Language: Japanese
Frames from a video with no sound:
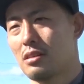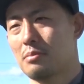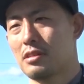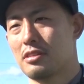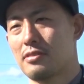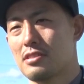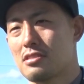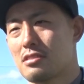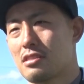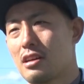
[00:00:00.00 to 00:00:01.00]
まあ、
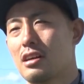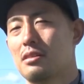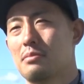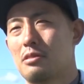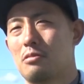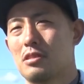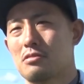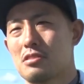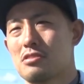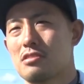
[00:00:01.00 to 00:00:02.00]
ディフェンスか、まフォワード
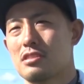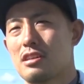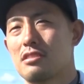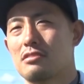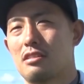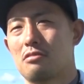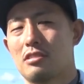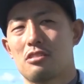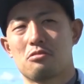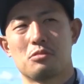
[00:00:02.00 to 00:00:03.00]
の選手が触るだろう
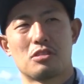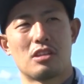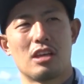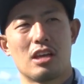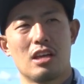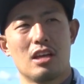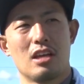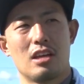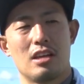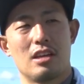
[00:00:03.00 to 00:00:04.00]
なと思って、
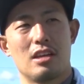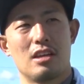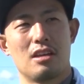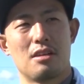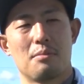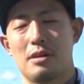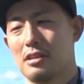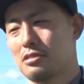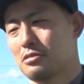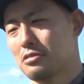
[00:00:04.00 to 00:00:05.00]
えー、ま
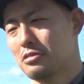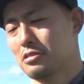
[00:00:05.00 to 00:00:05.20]
そういう、